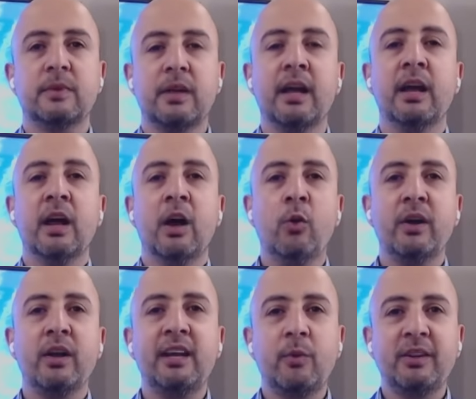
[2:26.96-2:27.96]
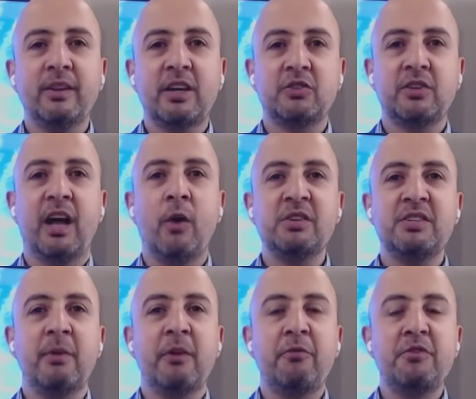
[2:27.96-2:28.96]
ايه هو خلينا نوضح شغله اول
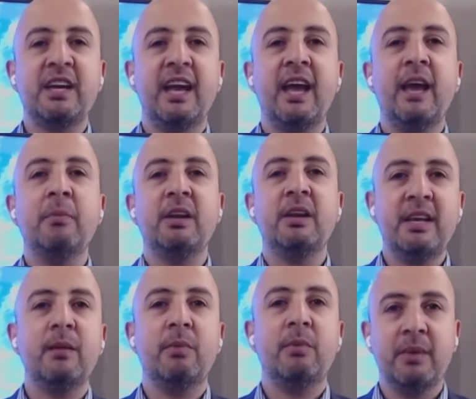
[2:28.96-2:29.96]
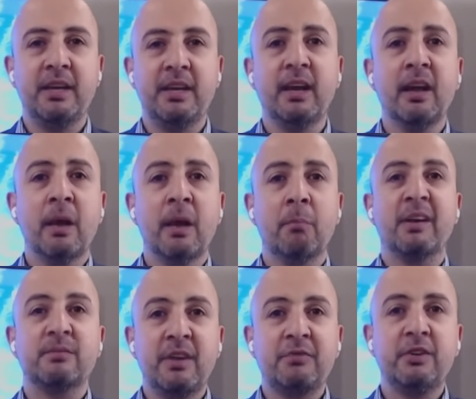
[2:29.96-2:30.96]
شيء ما في شيء امن 100%
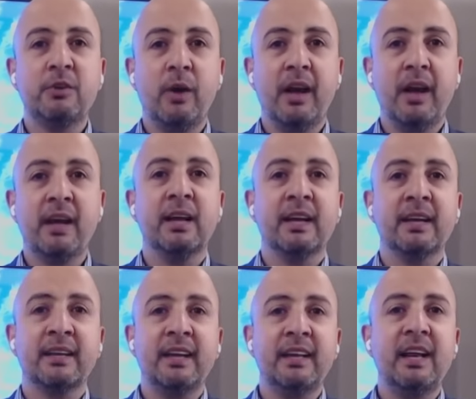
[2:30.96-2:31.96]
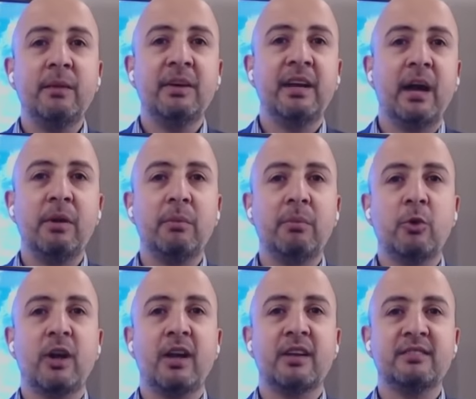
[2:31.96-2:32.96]
بس نفس الوقت كل يلي بينعمل
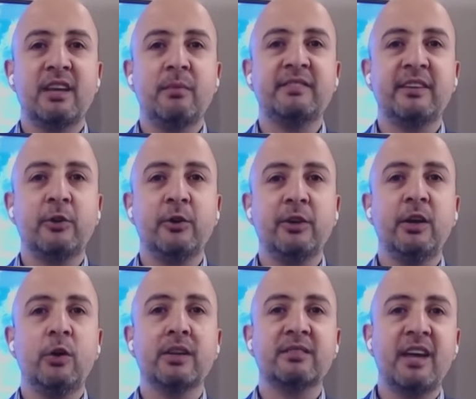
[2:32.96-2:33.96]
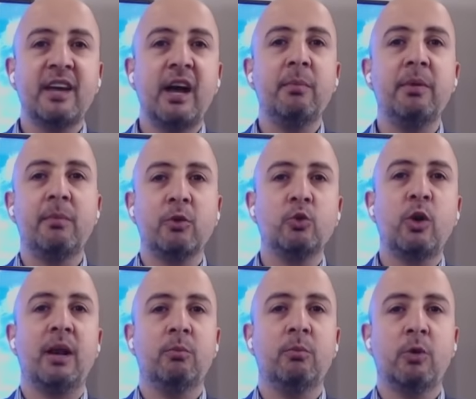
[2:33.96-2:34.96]
بموضوع السايبر سيكوريتي هو تصعب
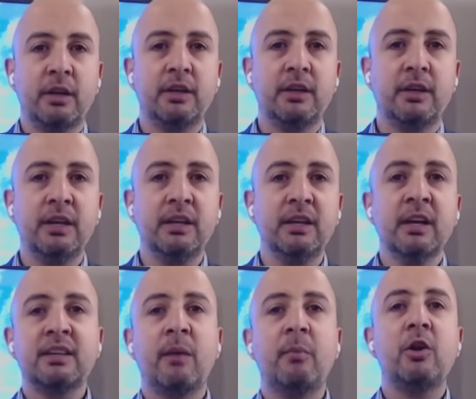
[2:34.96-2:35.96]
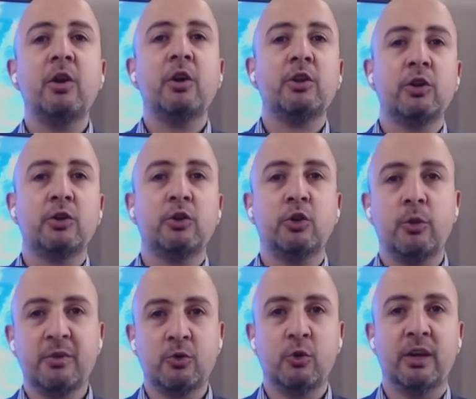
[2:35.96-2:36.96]
الموضوع على المخترقين تا ما يقدروا يخترقوا
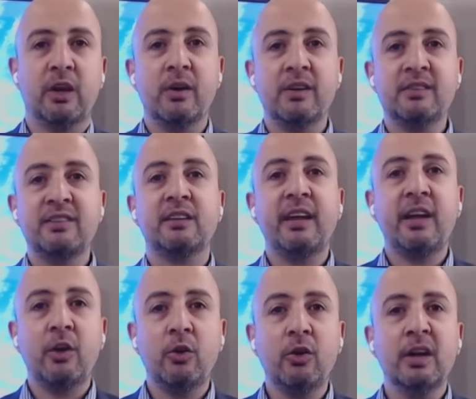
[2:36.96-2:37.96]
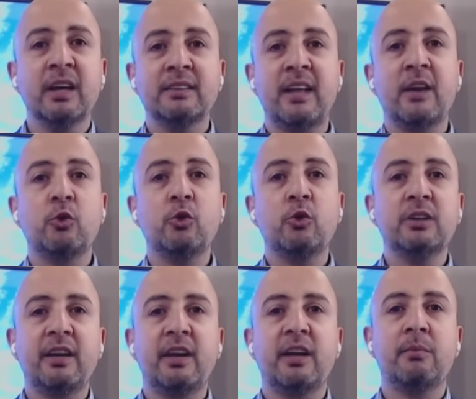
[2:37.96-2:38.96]
بسهوله، واذا اخترقوا تيكون
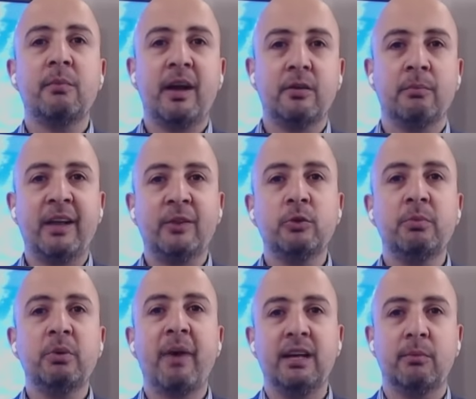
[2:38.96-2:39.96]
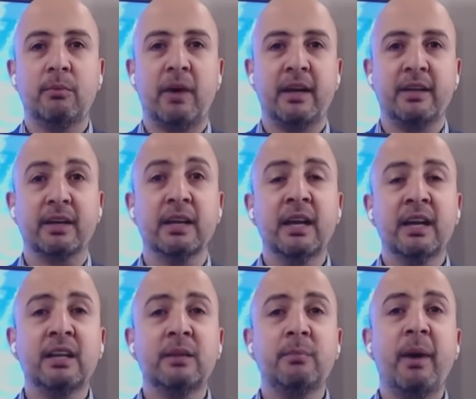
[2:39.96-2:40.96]
الضرر محدود بمحل معين،
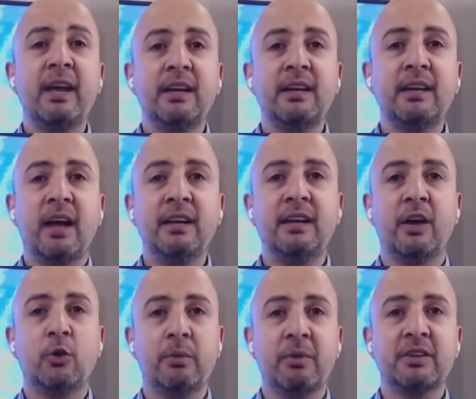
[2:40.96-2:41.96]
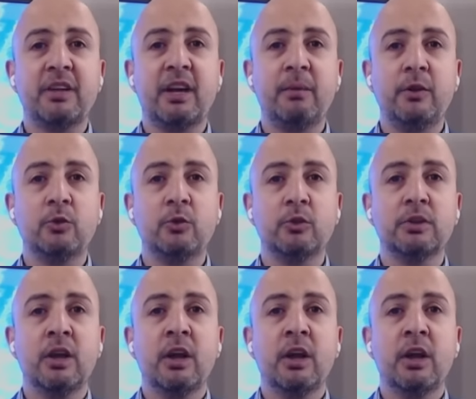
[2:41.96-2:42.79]
اللي تبين نحن عنا انه بمطار بيروت